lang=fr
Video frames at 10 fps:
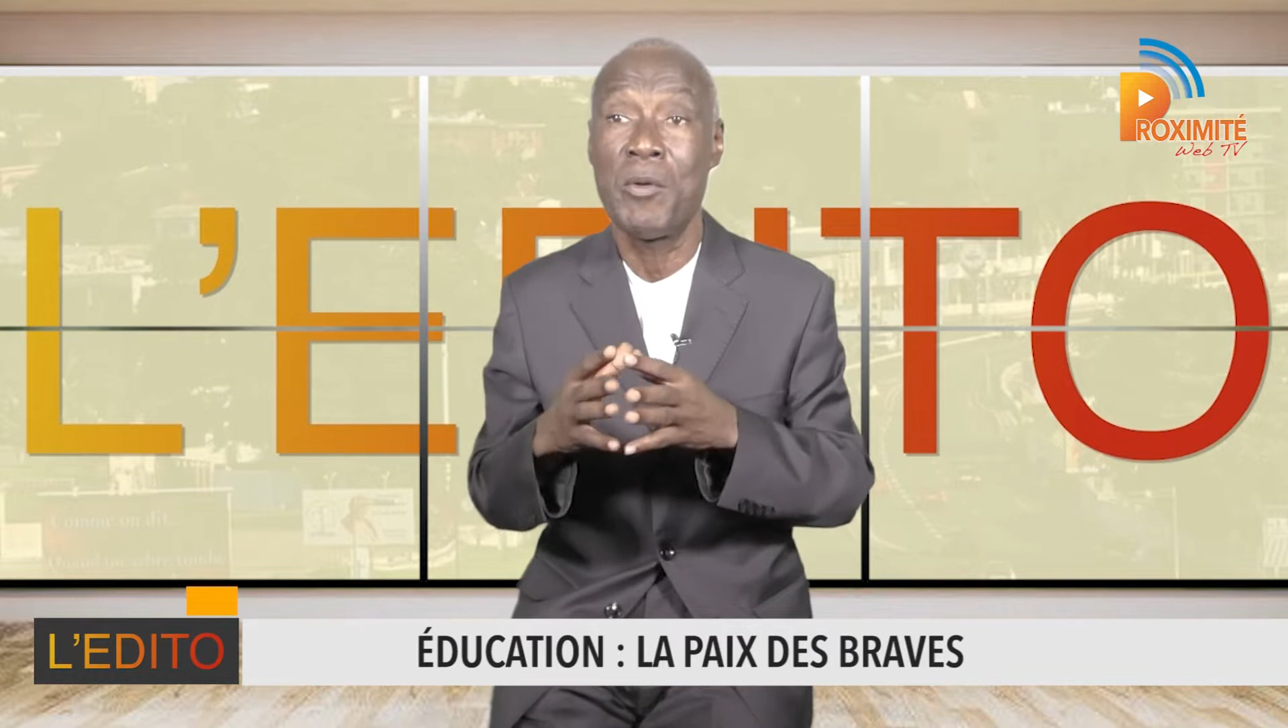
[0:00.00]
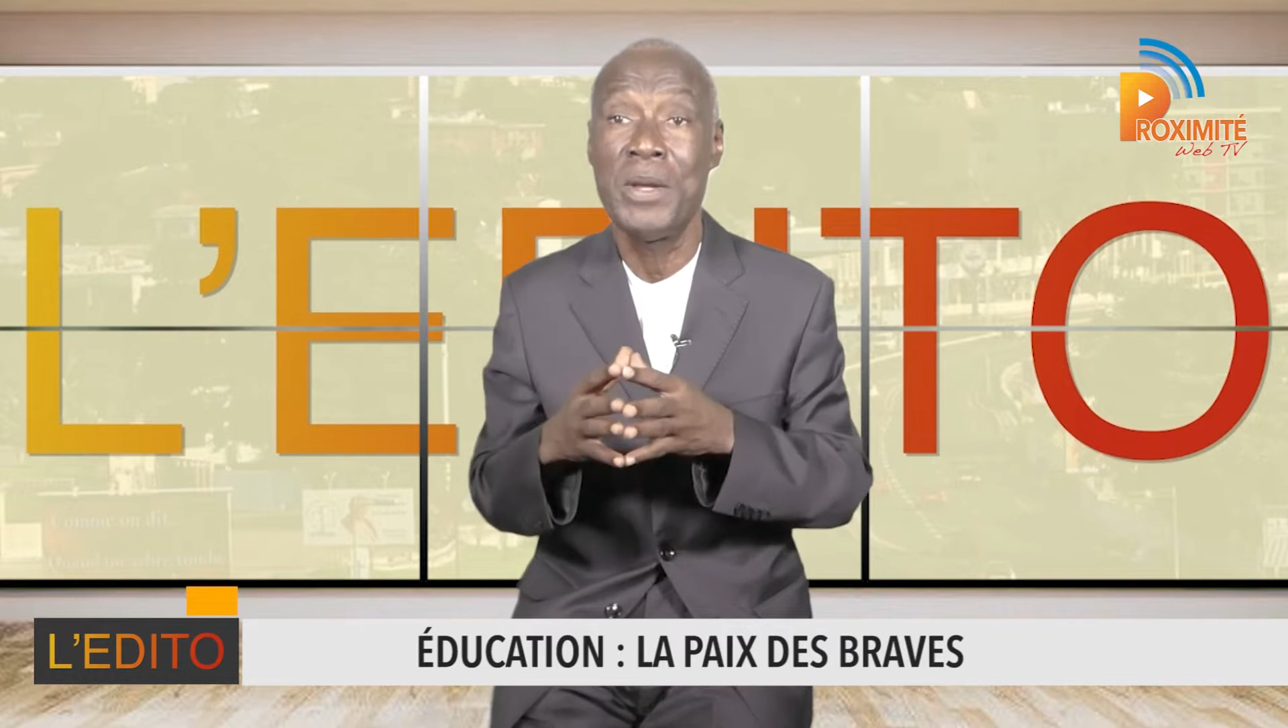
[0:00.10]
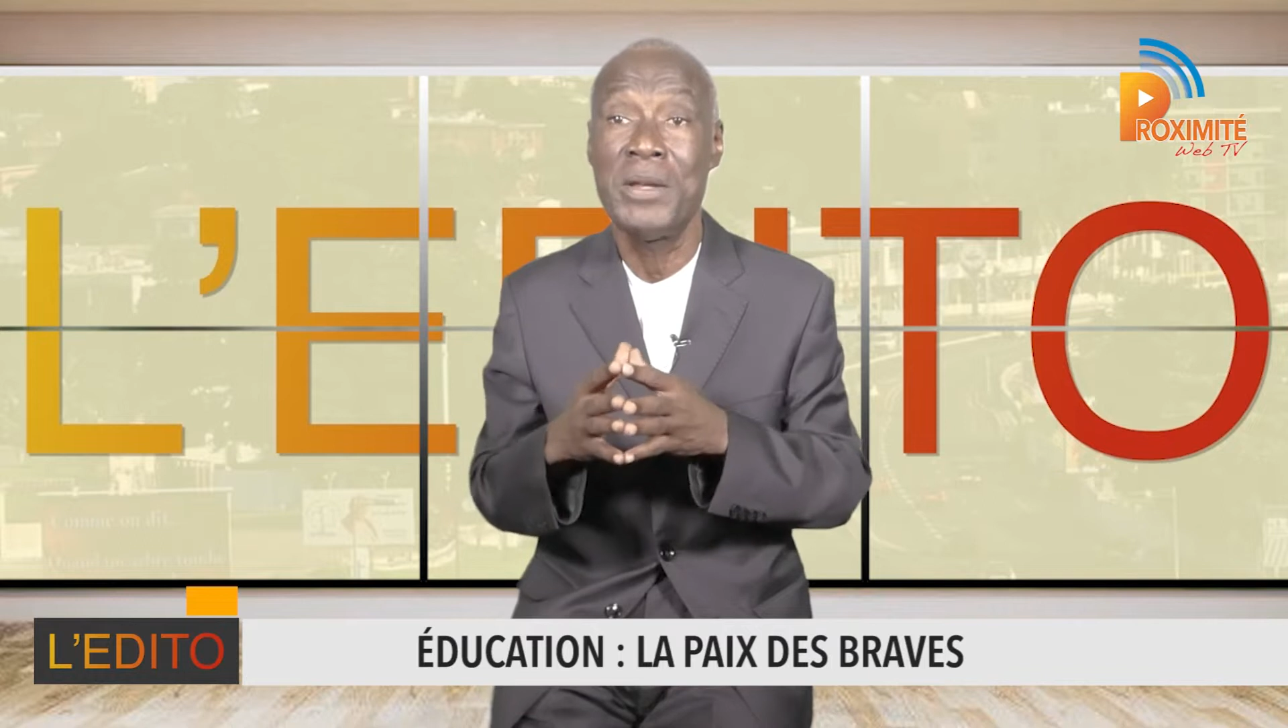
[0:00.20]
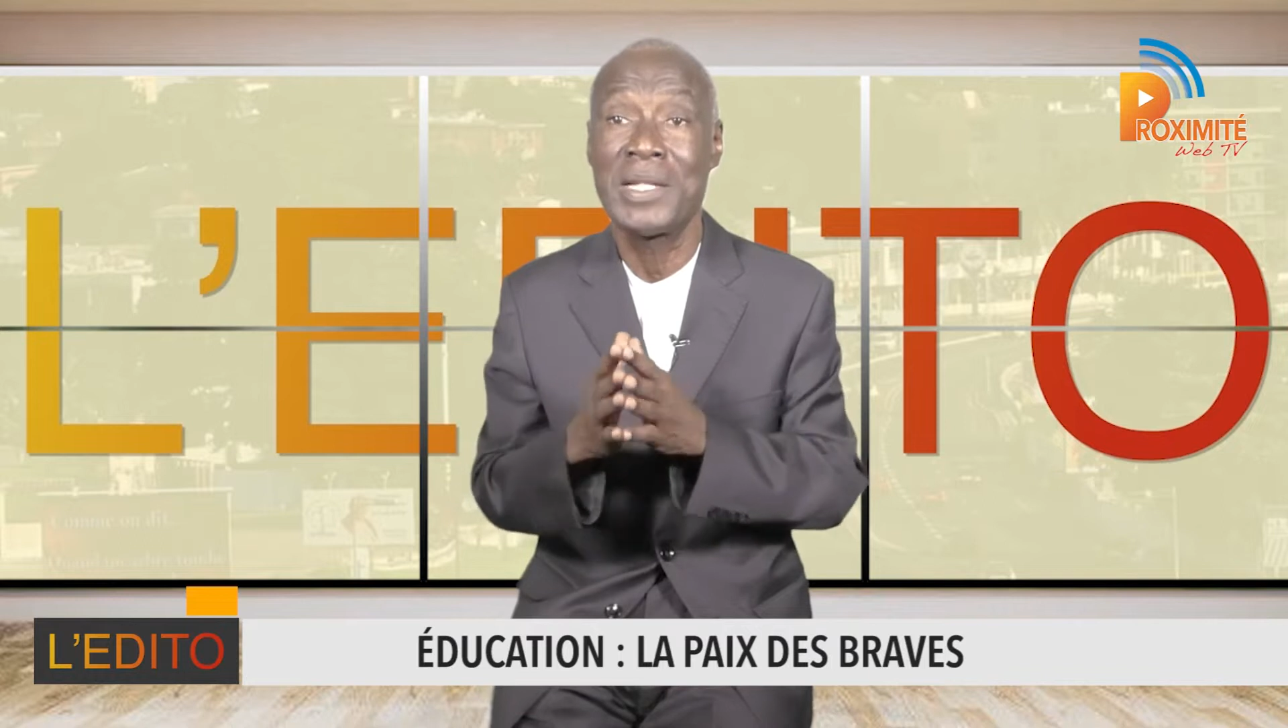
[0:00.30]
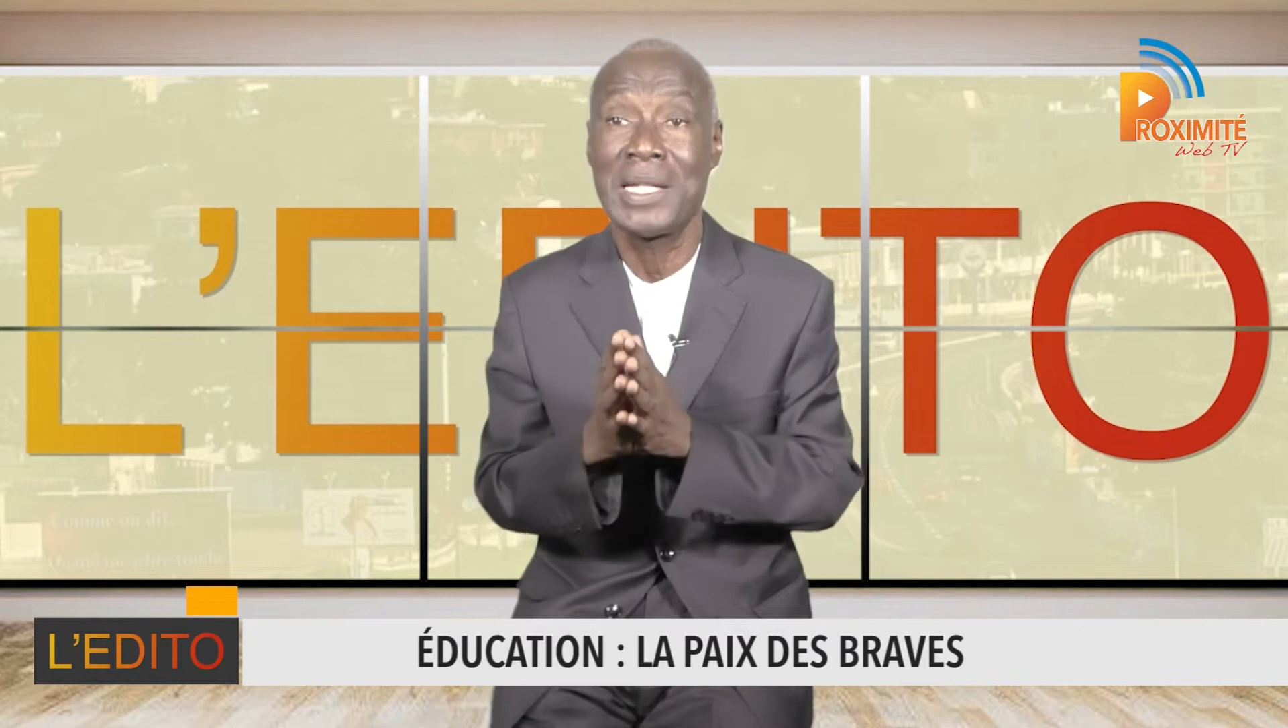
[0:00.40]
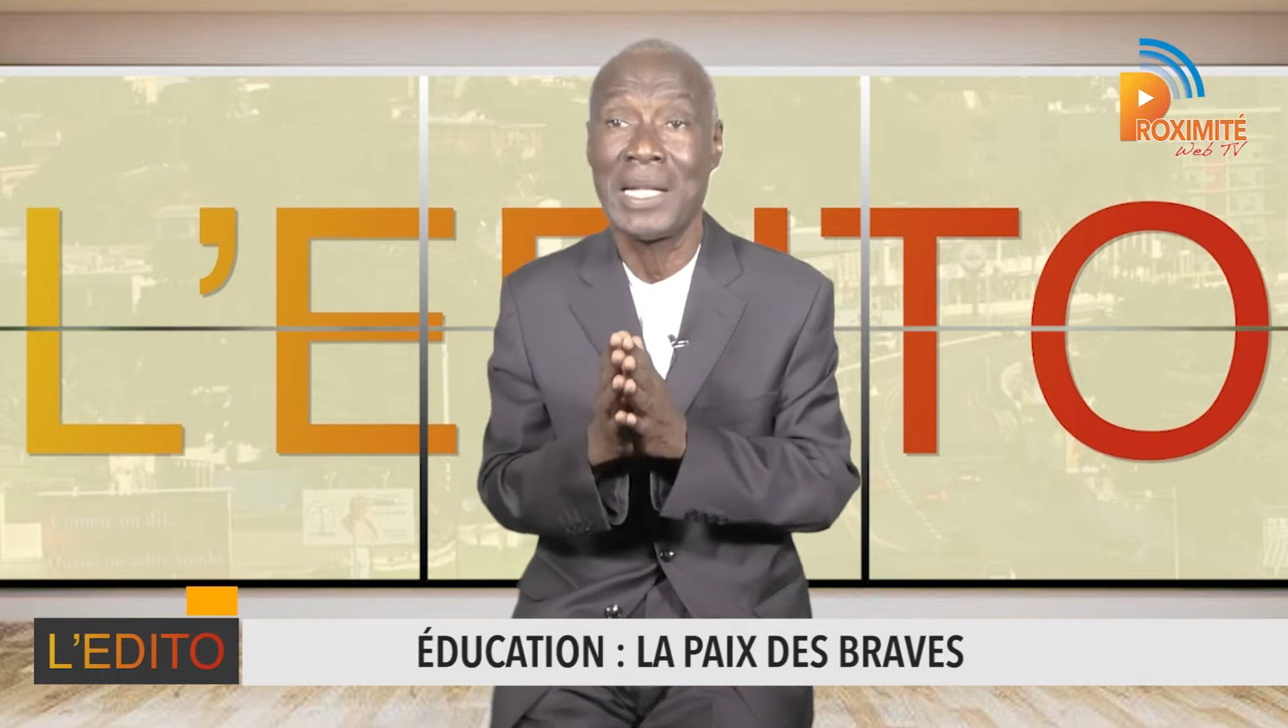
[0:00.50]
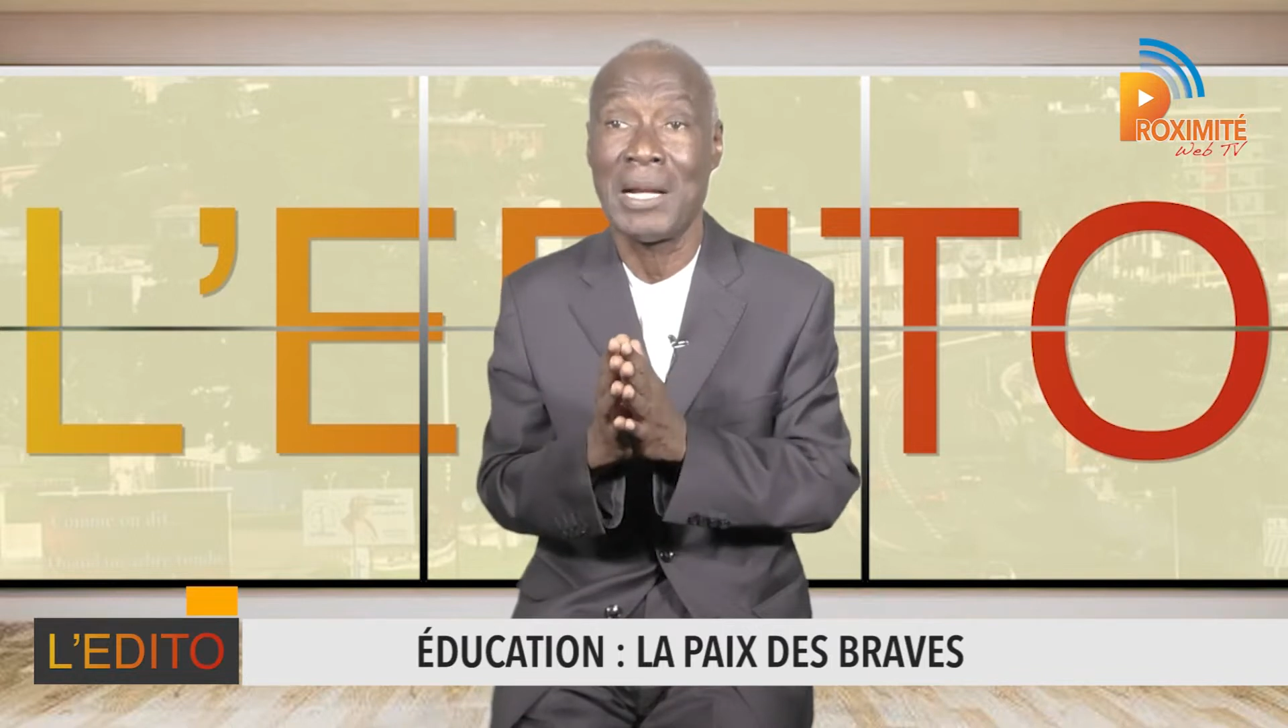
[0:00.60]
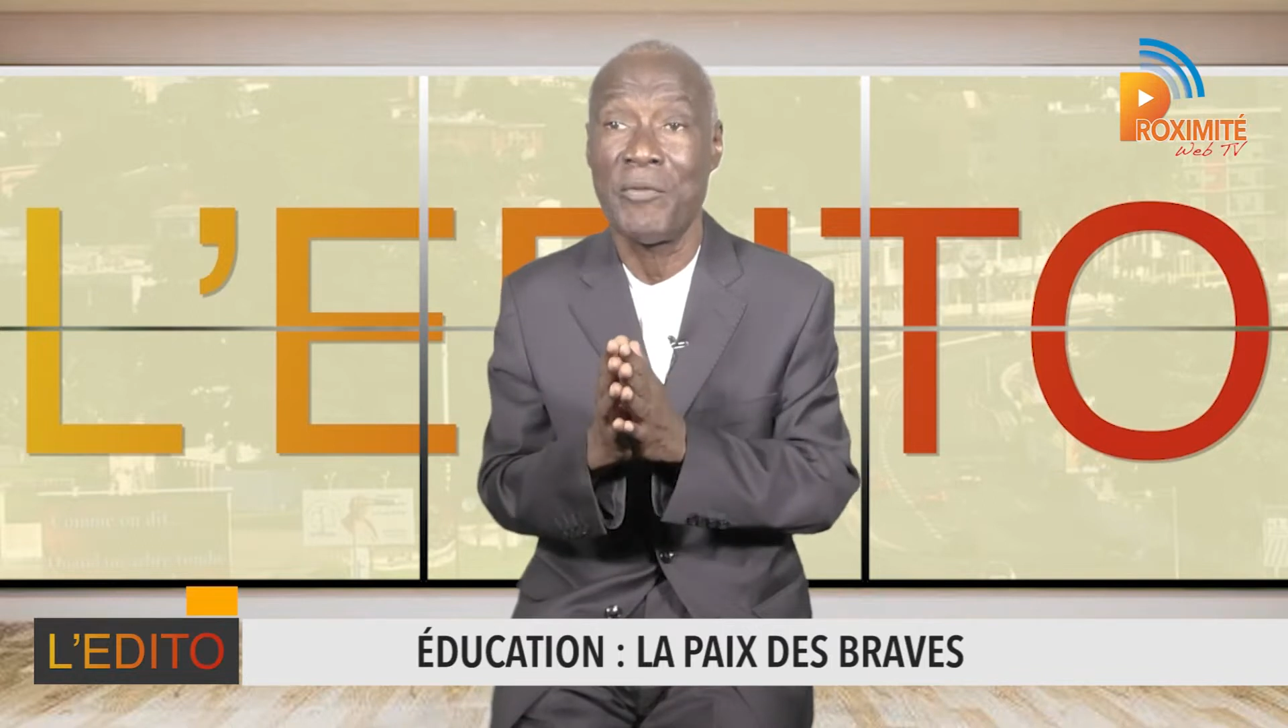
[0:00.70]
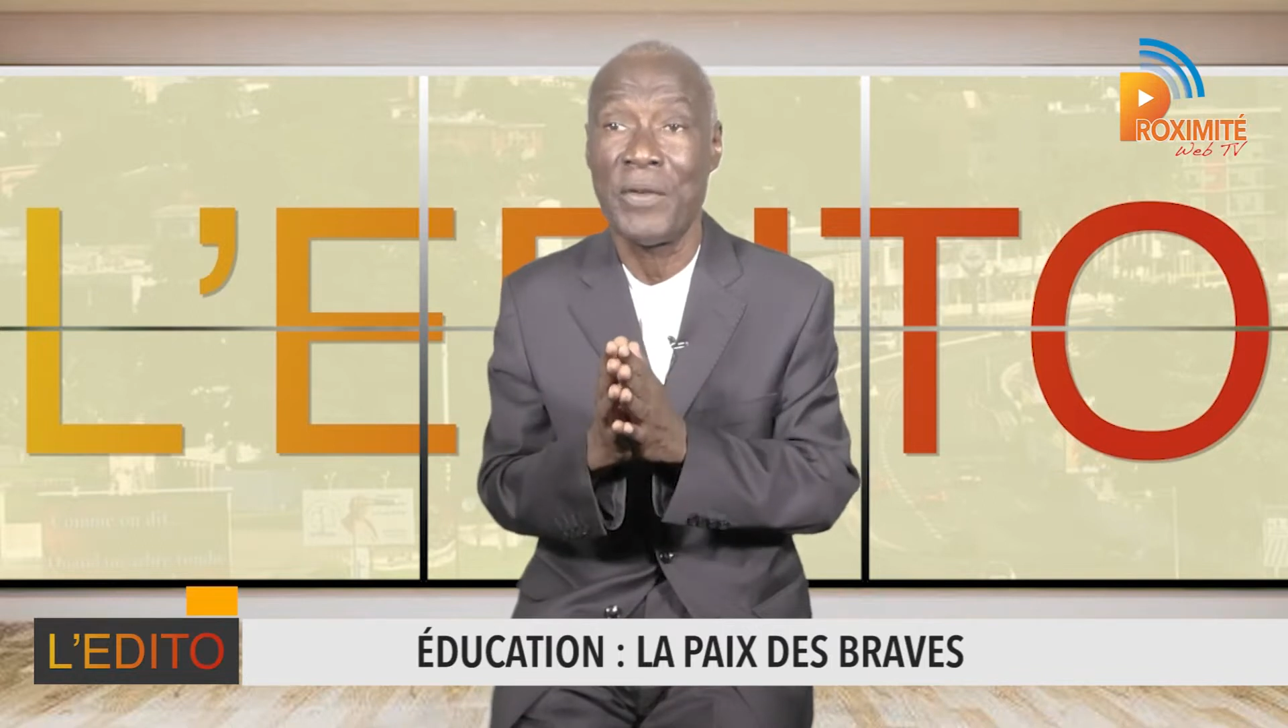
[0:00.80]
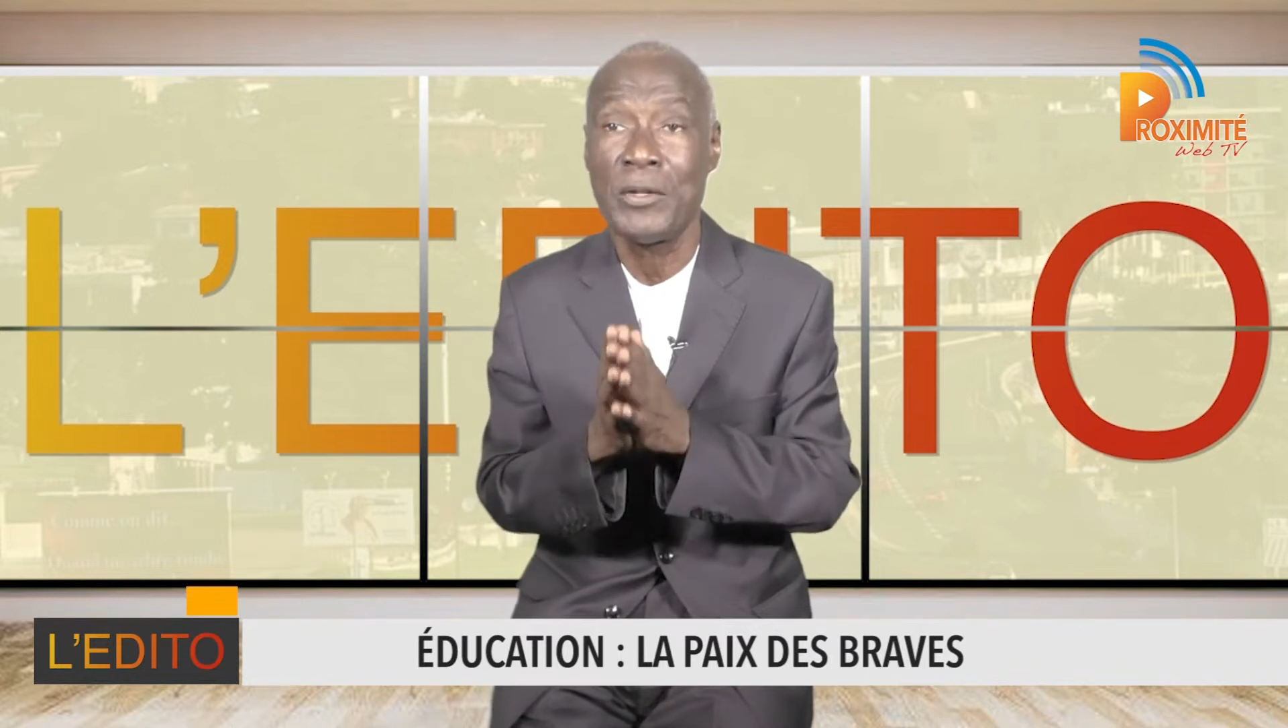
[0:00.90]
mobiles du
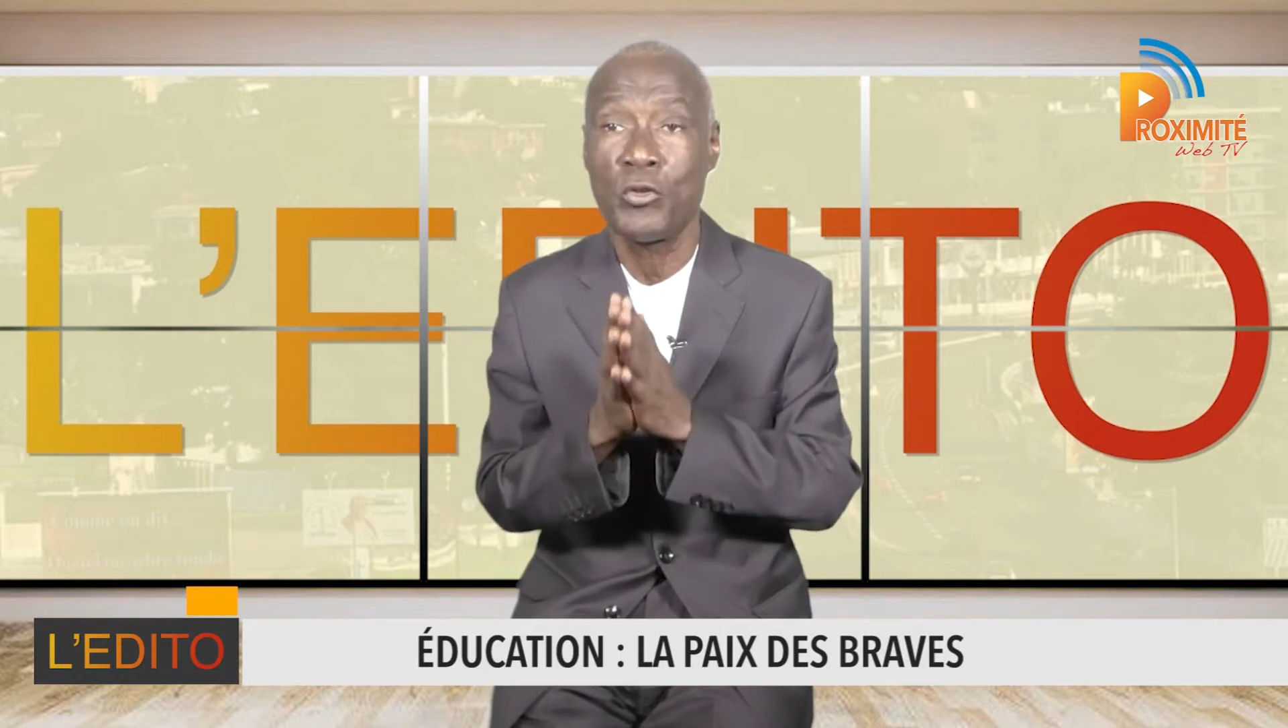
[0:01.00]
citizen de fait,